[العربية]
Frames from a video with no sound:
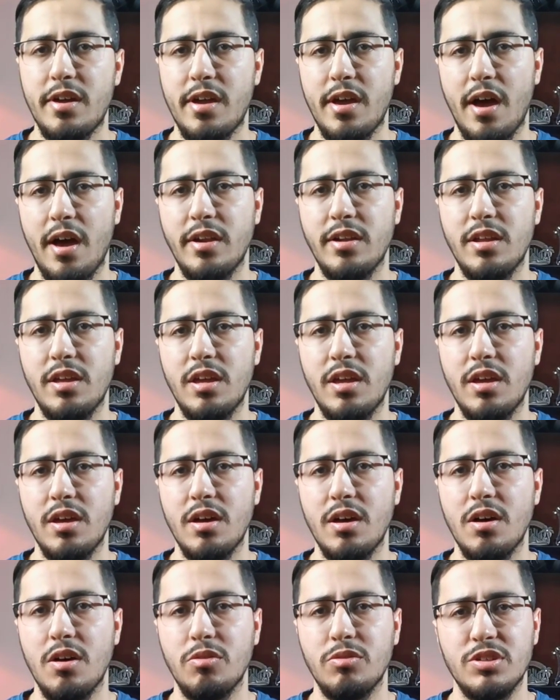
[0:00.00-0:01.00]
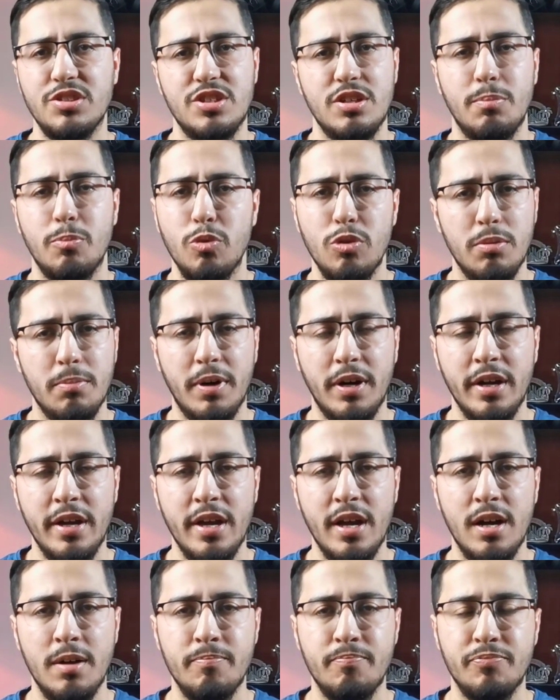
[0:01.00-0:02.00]
يعني آه، نصبوا لهم
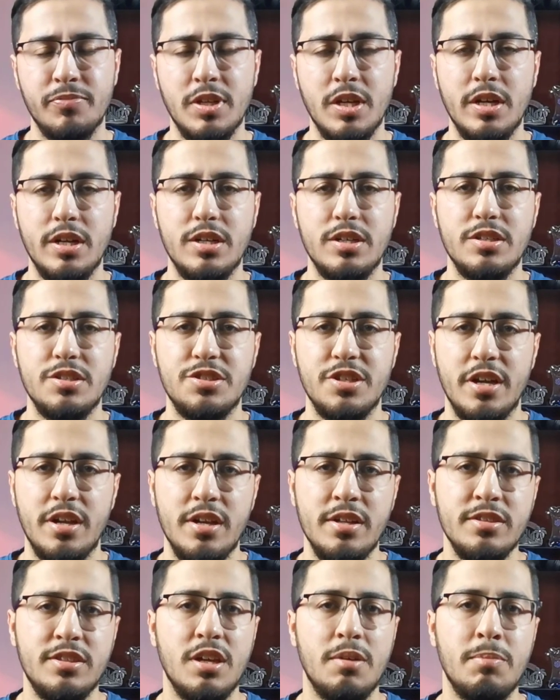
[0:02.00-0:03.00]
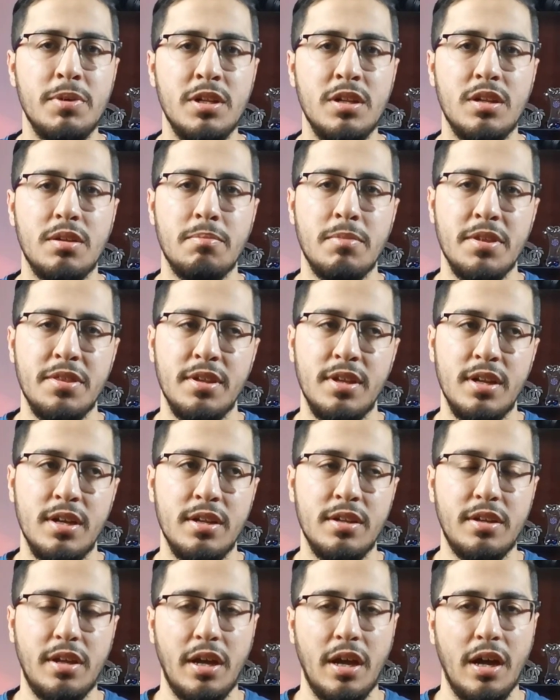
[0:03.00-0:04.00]
خيم زين انت من
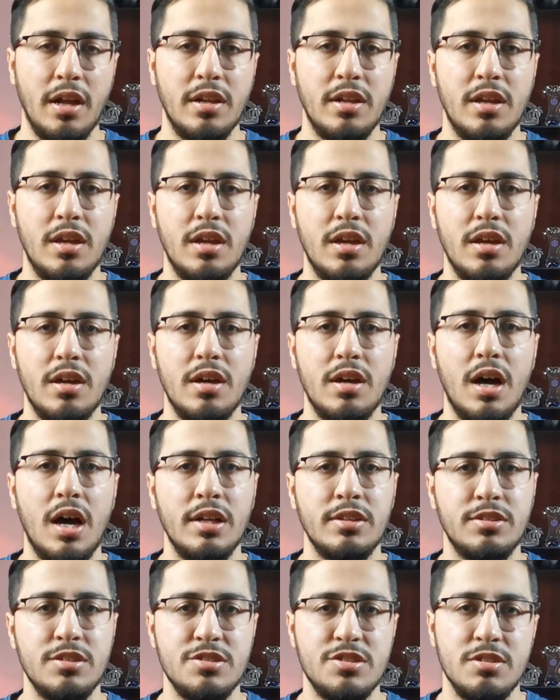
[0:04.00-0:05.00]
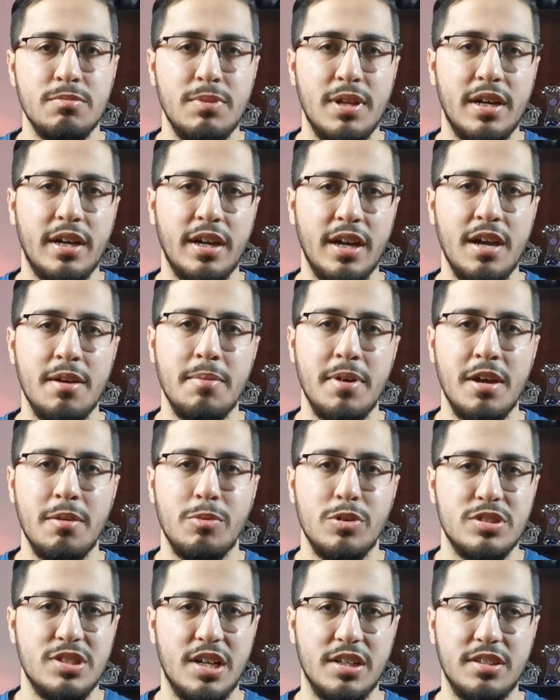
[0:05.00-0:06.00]
مثلا يعني عاد تنصب له خيمه يا
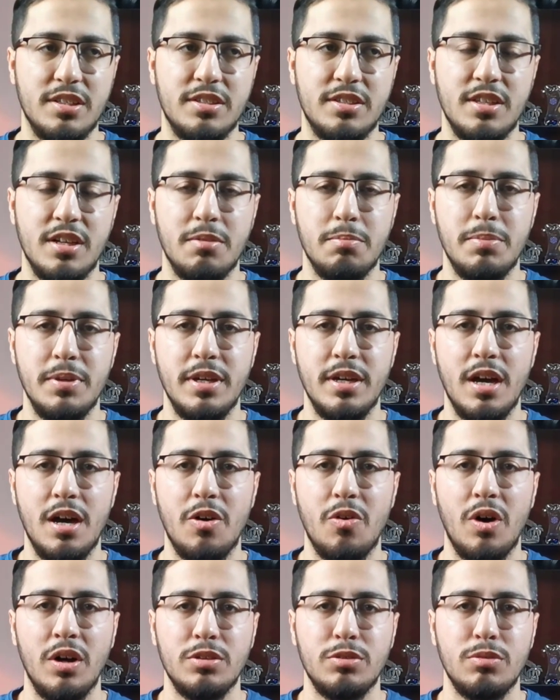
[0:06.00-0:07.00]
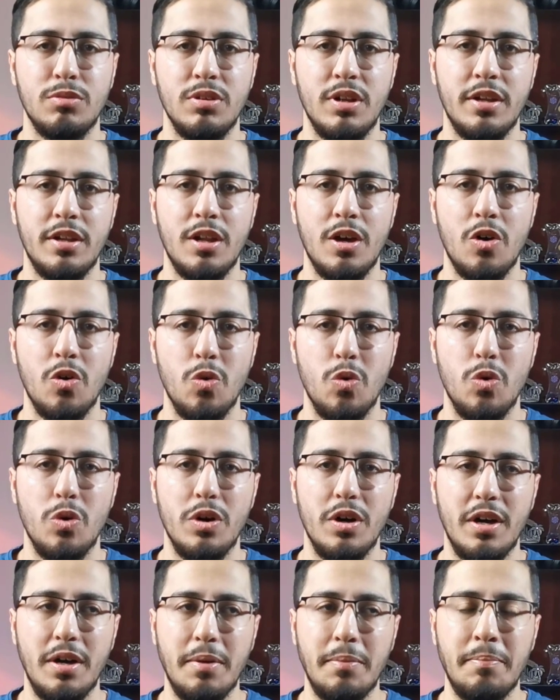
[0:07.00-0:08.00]
وزاره التربيه وعتقول انه
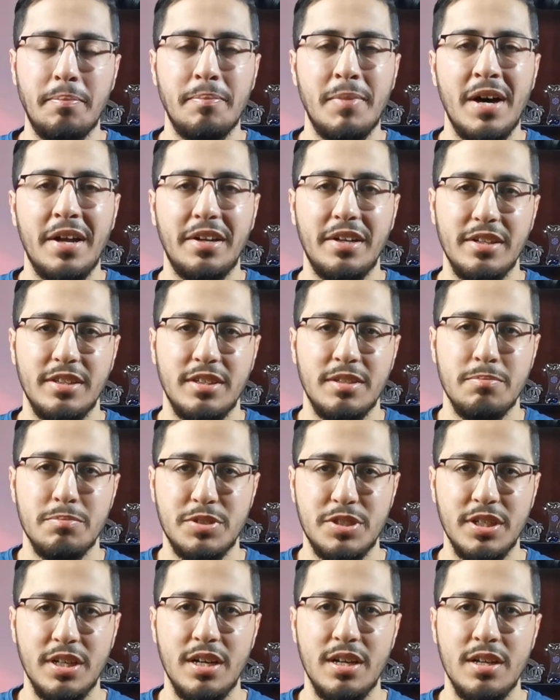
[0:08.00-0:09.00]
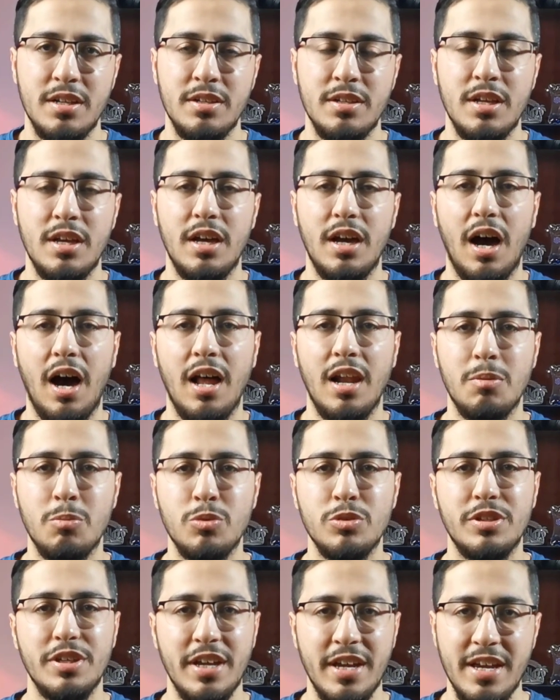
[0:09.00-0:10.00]
ما نريد نمتحن على
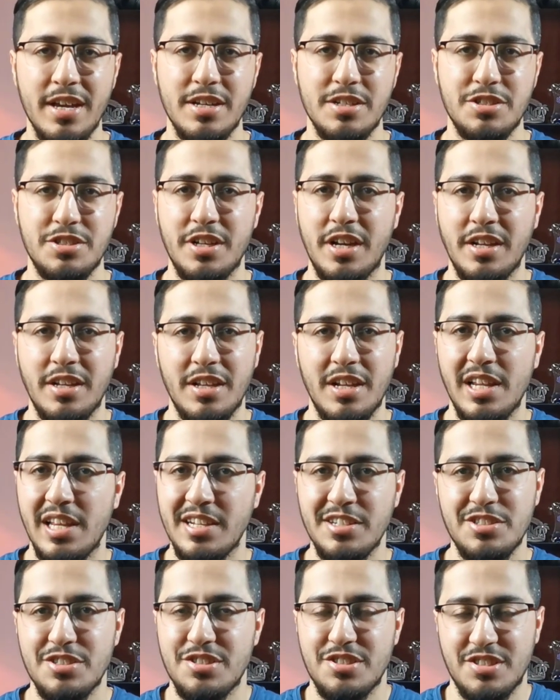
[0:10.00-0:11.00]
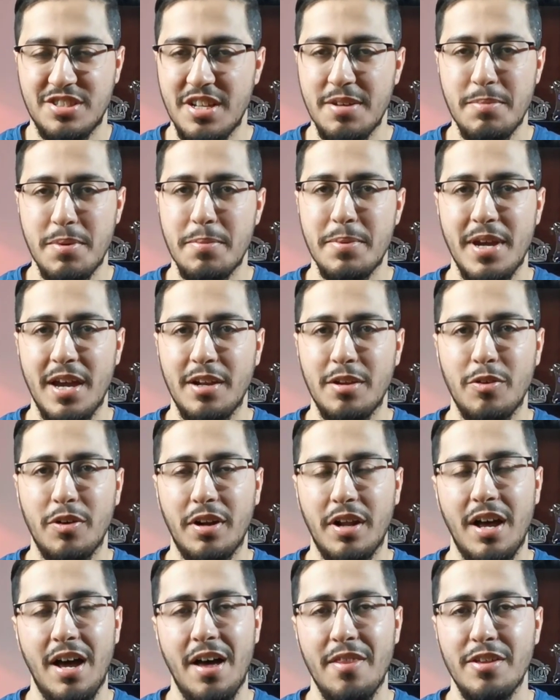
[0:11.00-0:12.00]
مود ايش يعني ليش السبب يعني
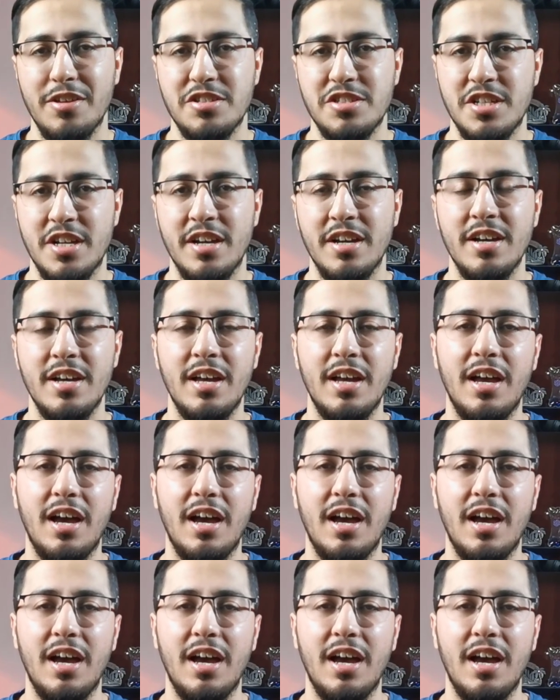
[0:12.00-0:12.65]
وراء هذا الشيء